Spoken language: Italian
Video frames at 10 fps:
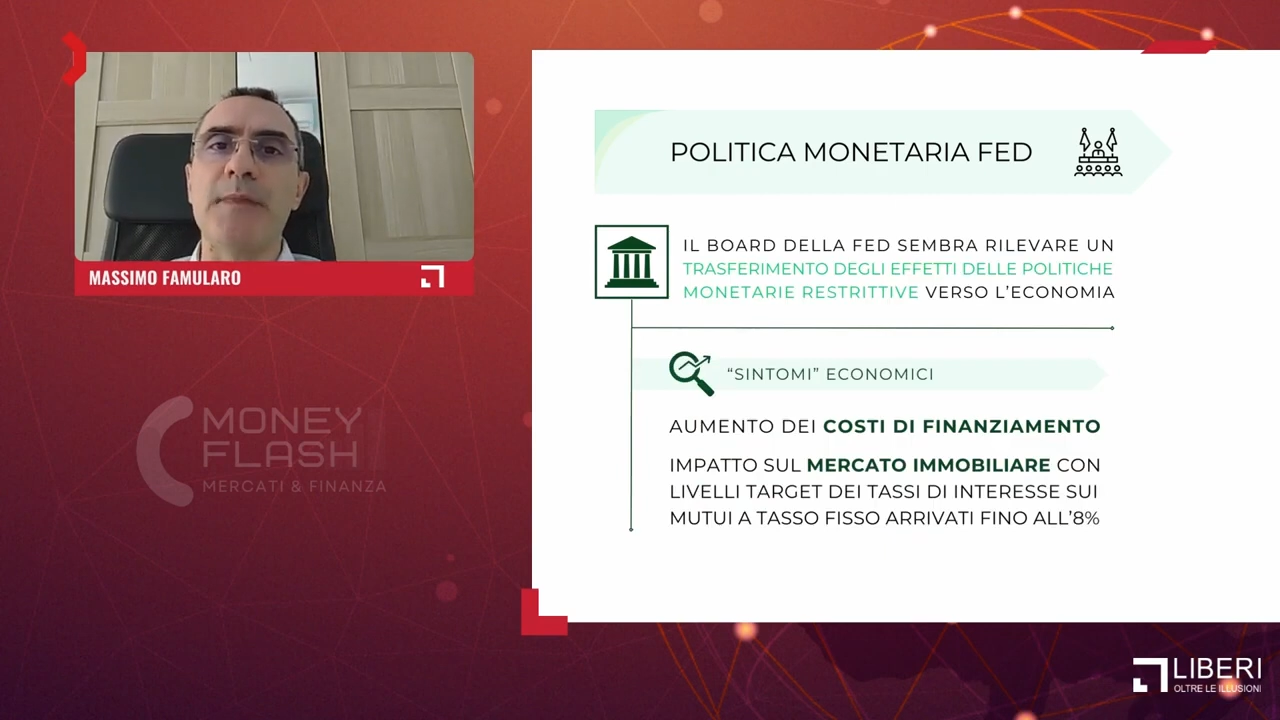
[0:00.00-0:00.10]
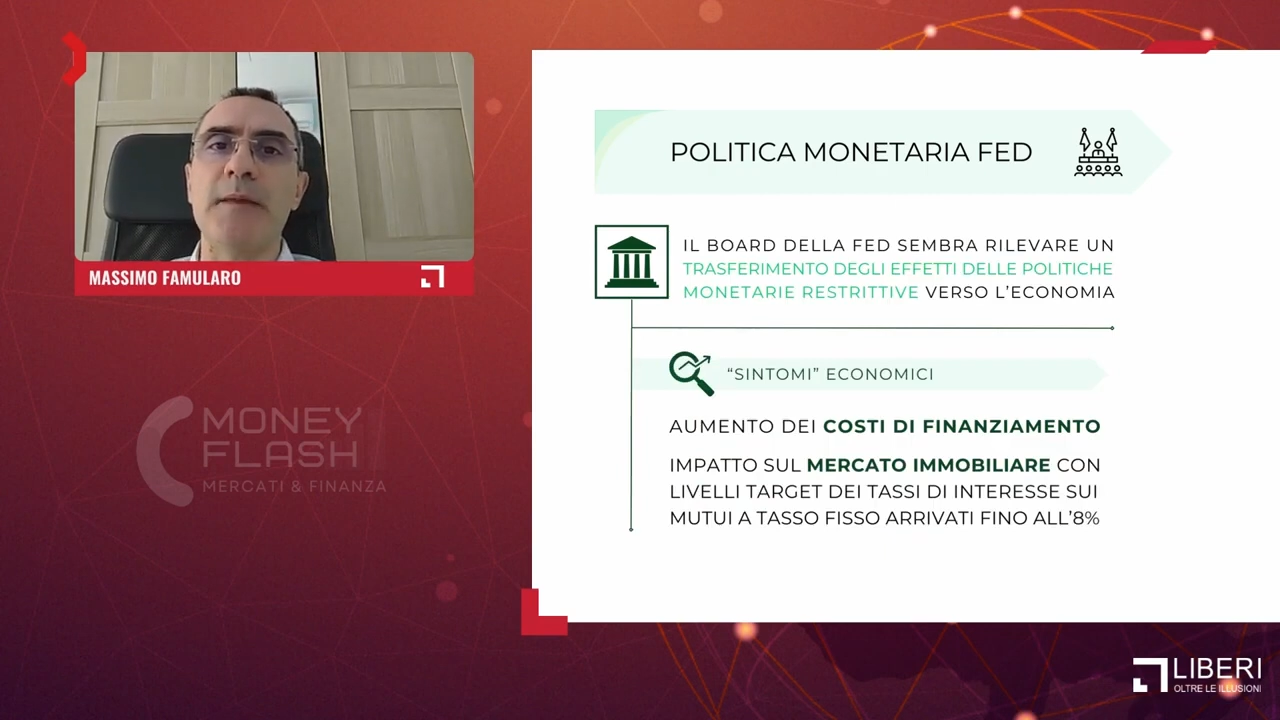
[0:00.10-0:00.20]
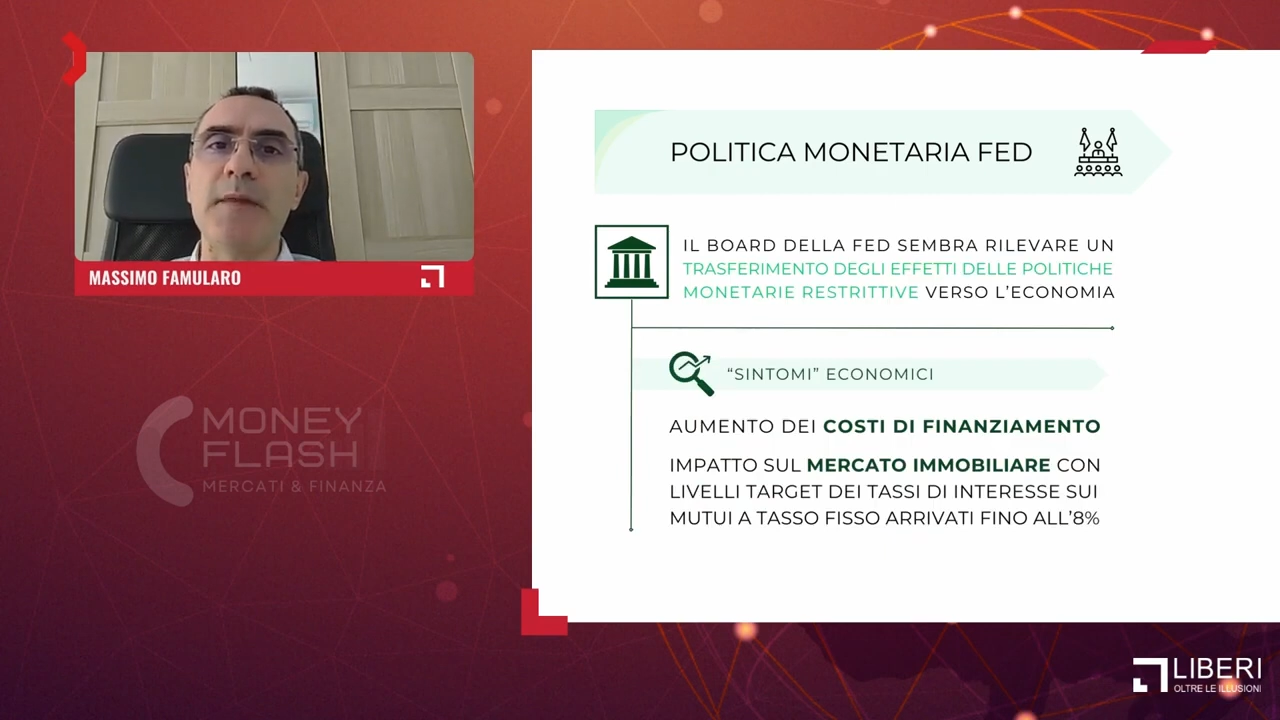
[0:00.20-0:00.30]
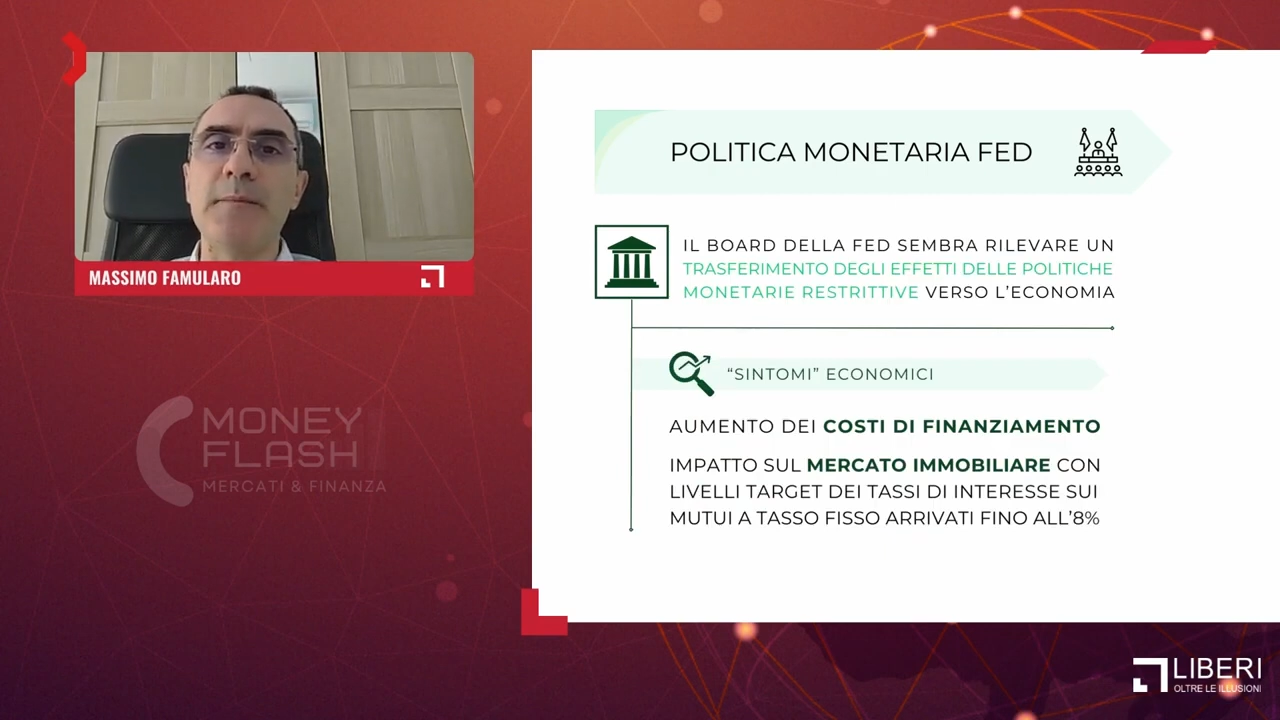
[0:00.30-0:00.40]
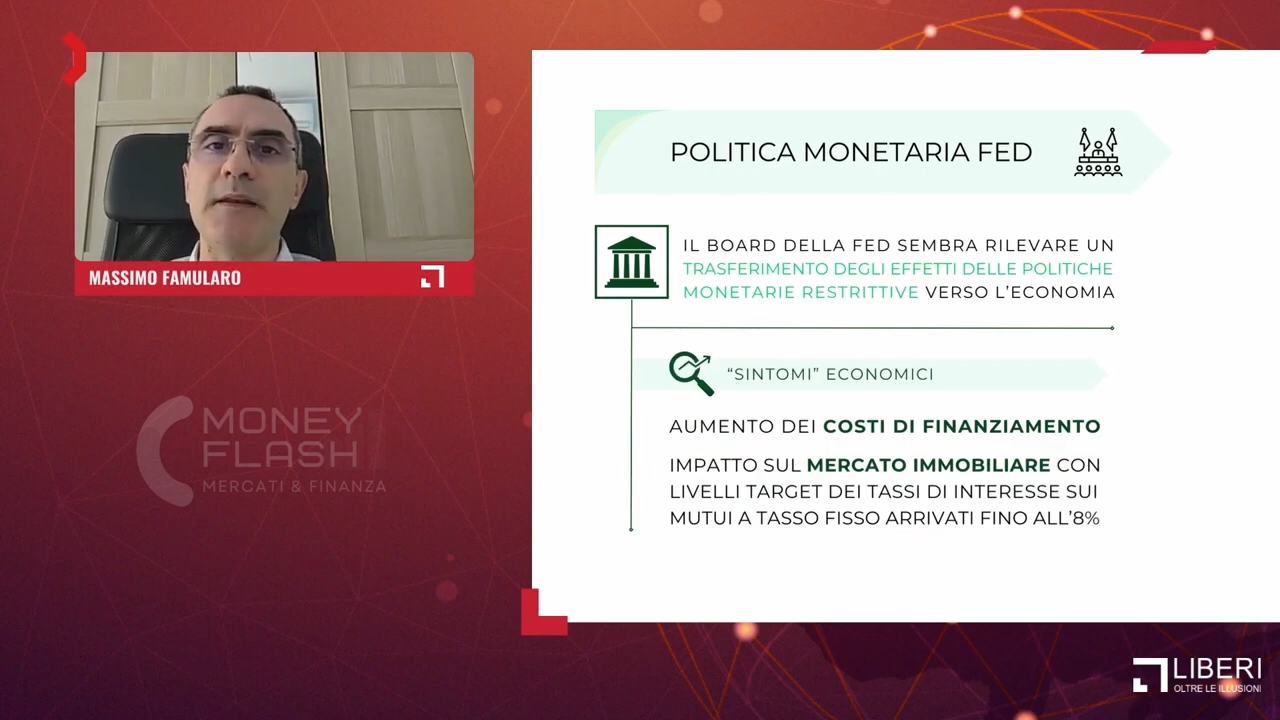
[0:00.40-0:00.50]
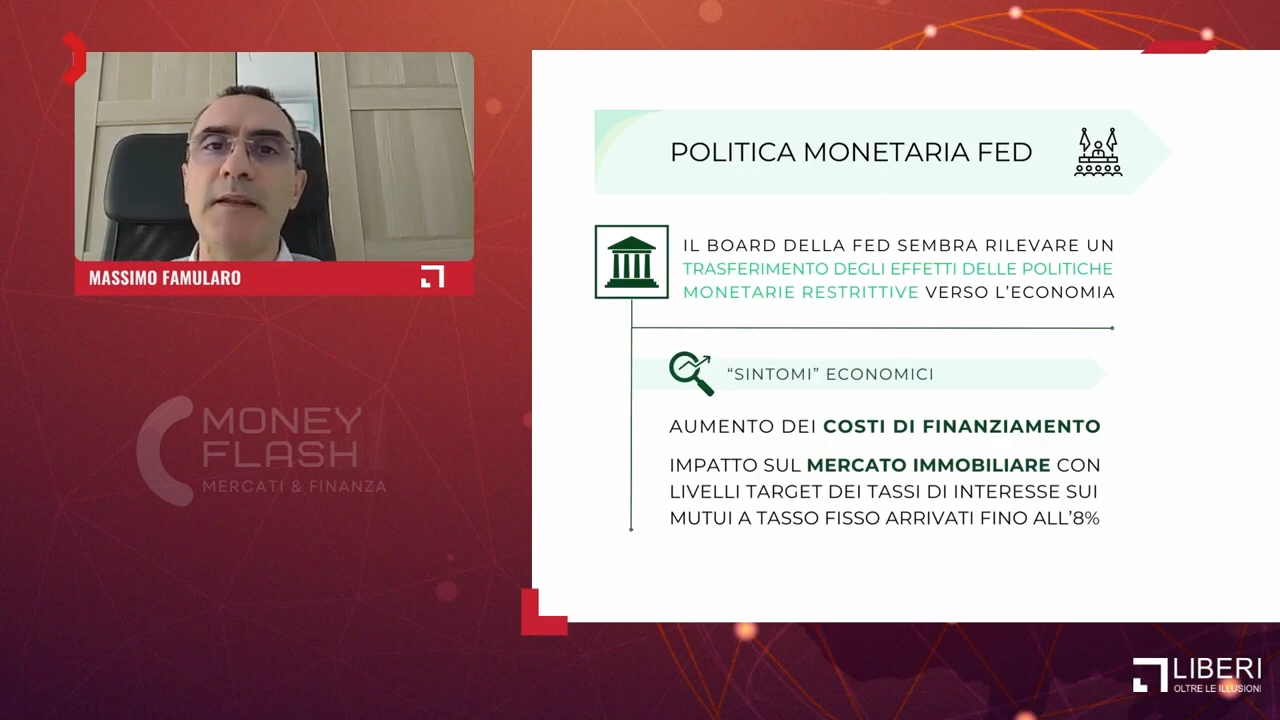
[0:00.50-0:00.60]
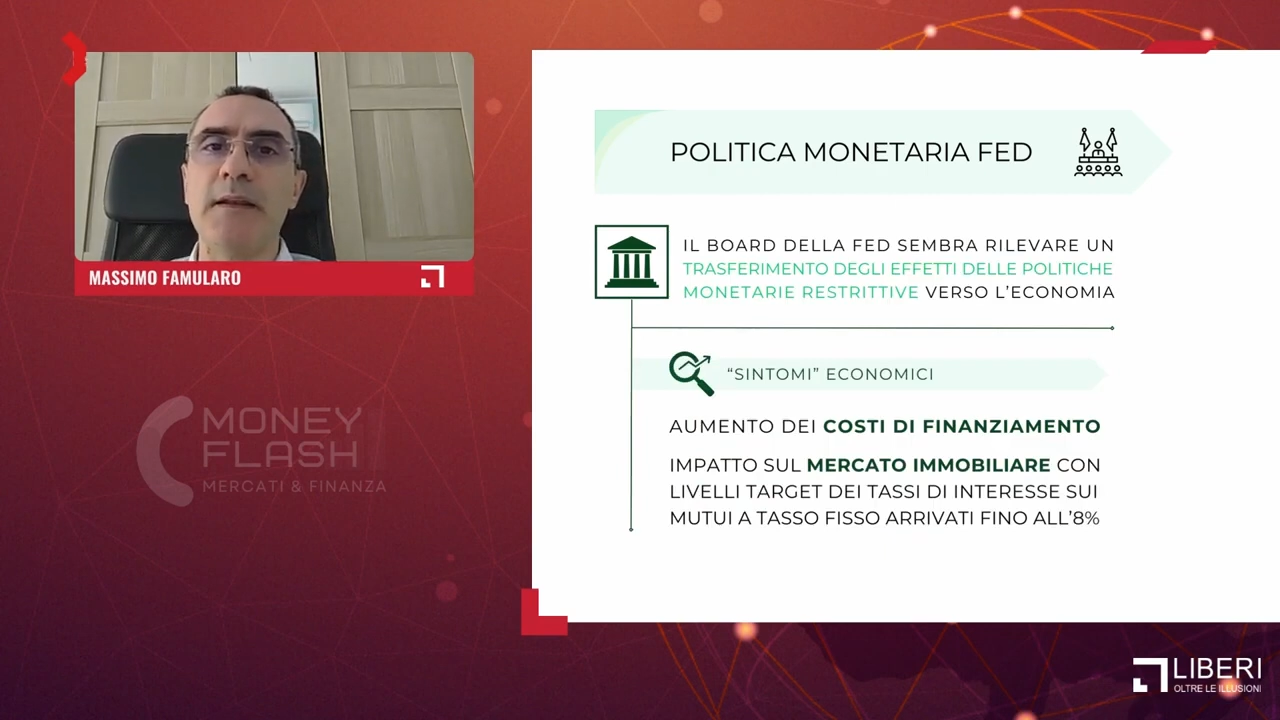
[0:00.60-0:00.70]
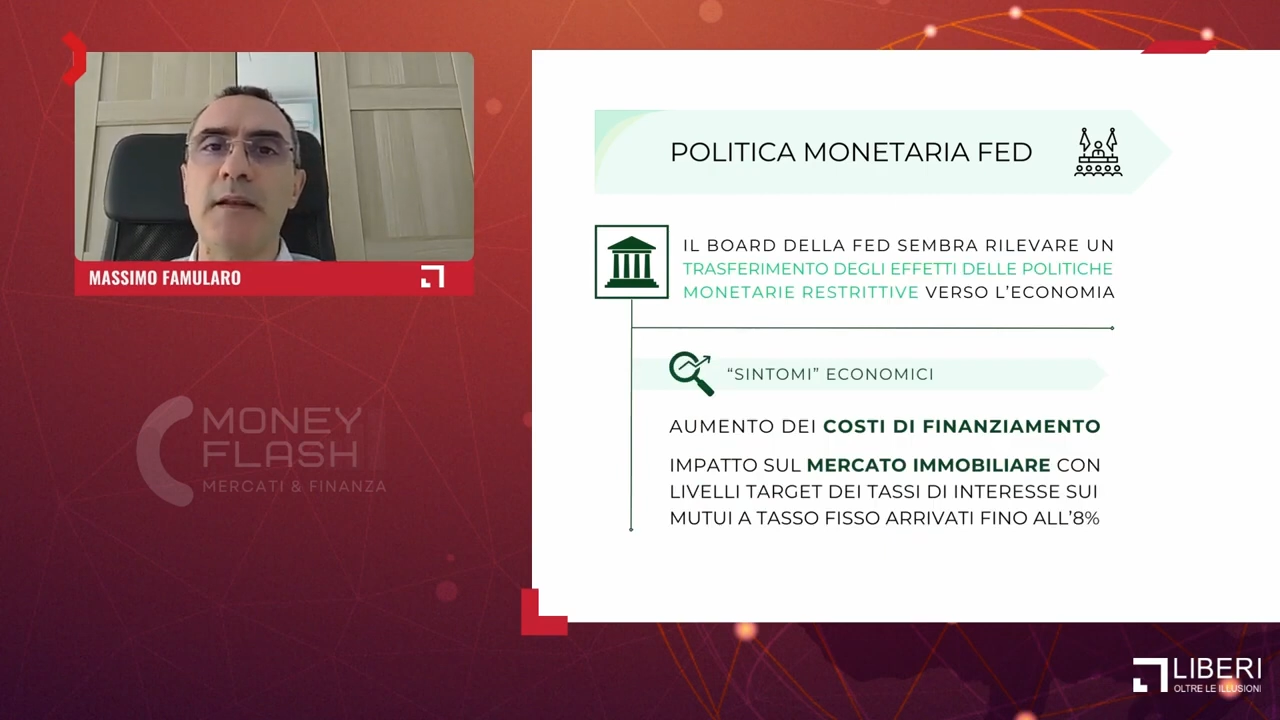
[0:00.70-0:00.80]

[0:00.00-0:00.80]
ai membri del